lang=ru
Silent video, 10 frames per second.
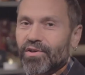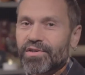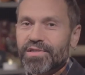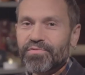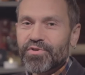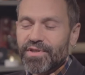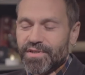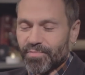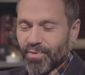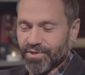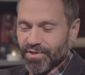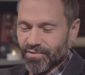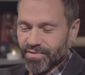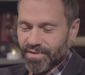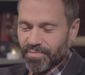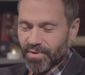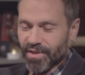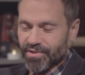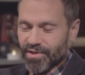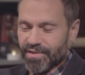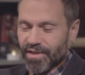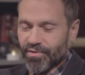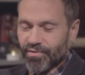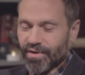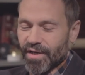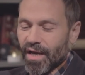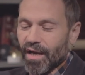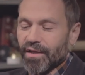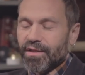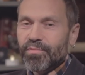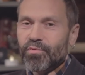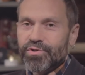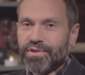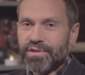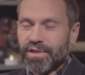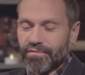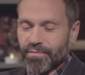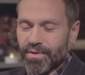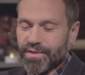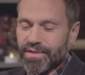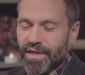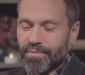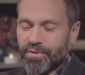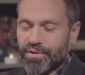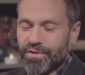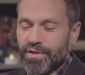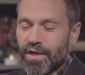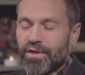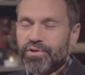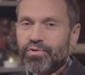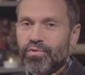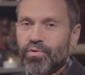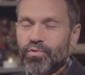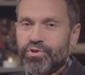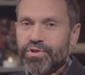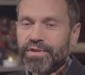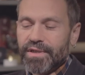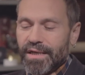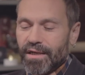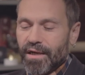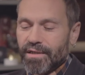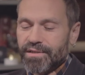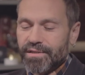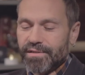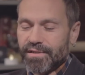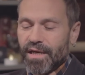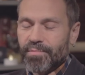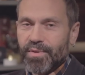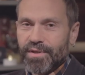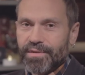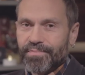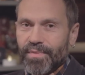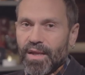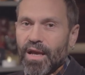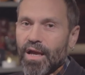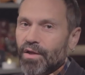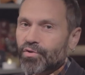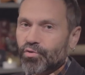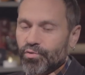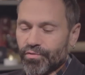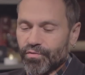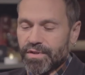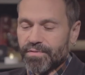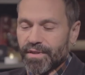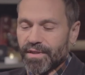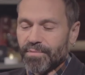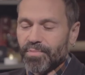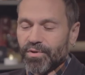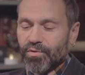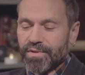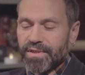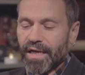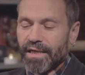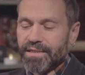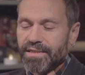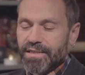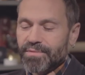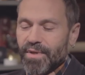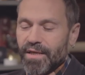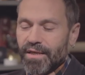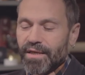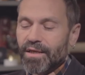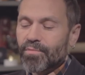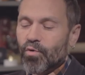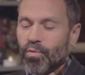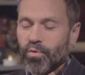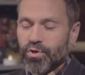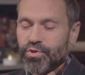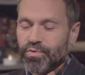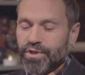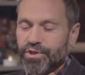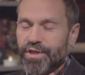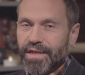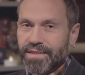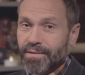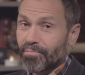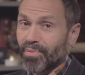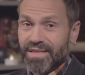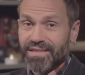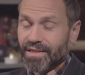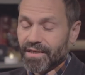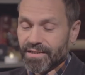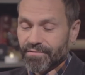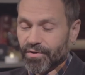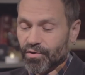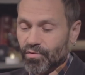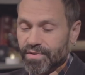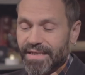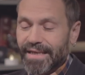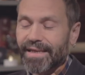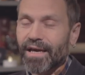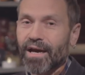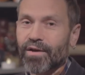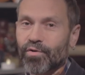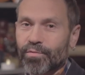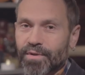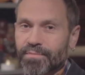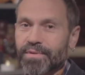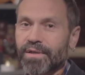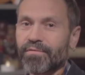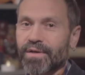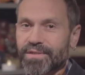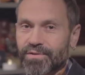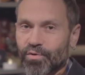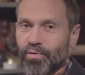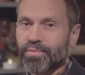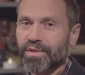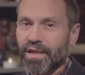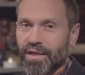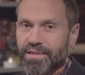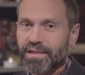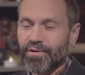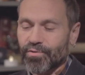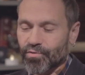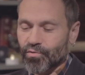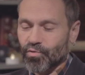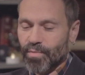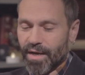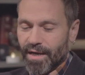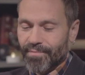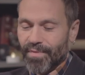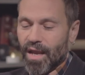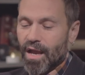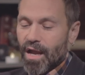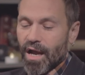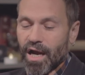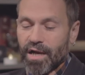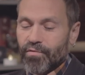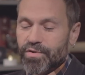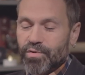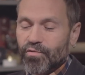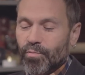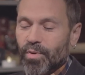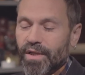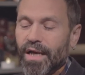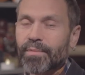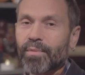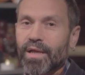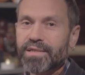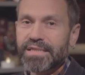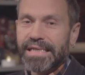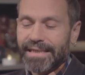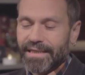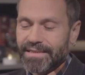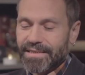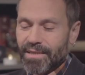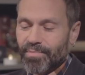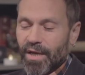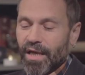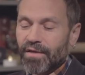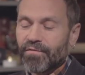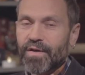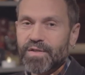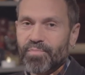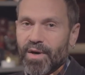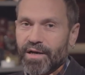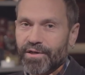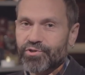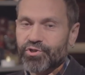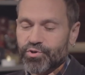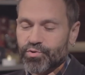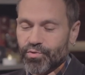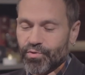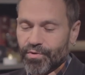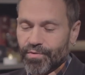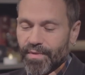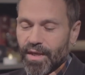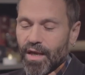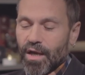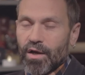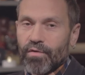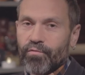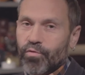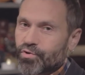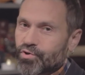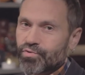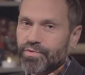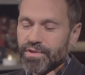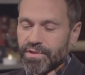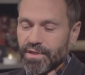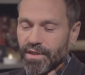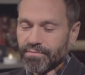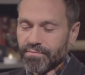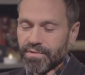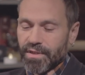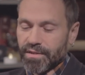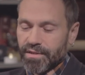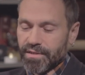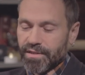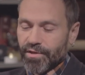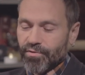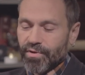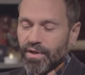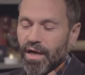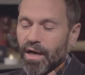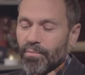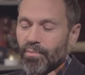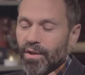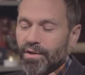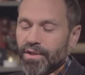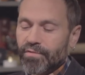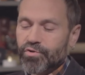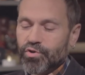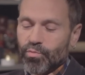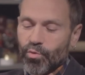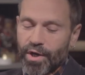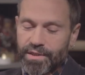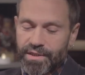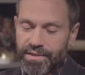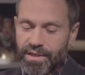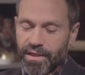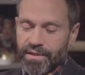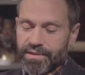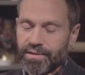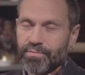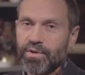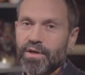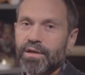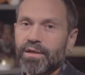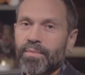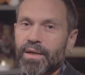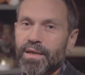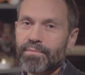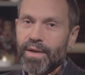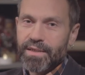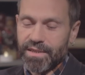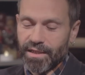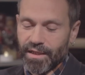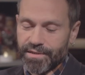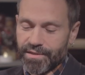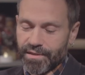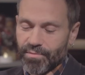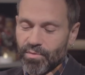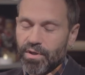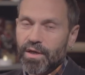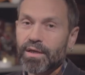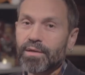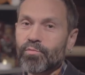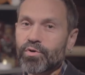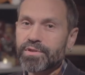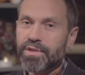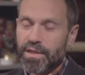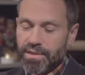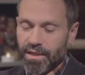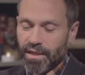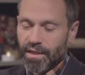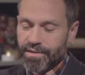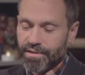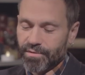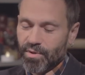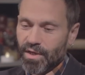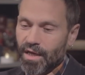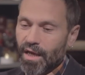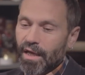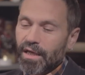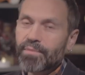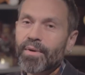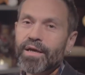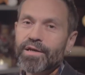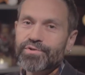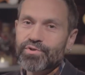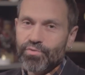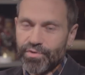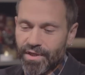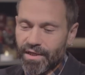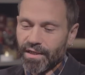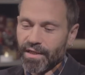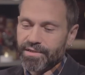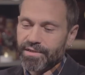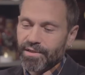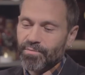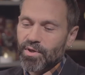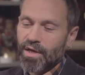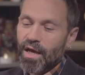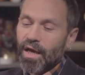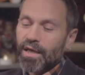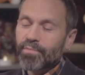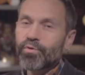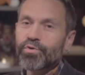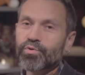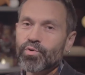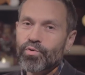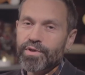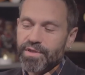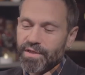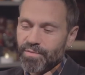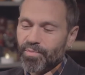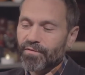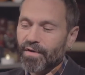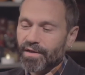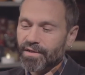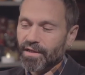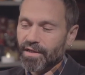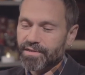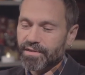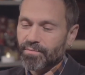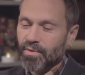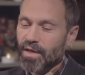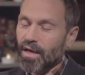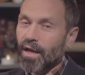«Извините, пожалуйста», – продолжал слоненок, – «не можете ли вы мне сообщить, что кушает крокодил за обедом?» Тут двуцветный питон, скалистый змей, не мог больше удержаться, быстро развернулся и огромным хвостом дал слоненку тумака а хвост у него был как молотильный цеп и весь покрыт чешуею. «Вот чудеса», — сказал слоненок. «Мало того, что мой отец колотил меня, и моя мать колотила меня, и мой дядя колотил меня, и моя тетка колотила меня, и мой другой дядя Павиан колотил меня,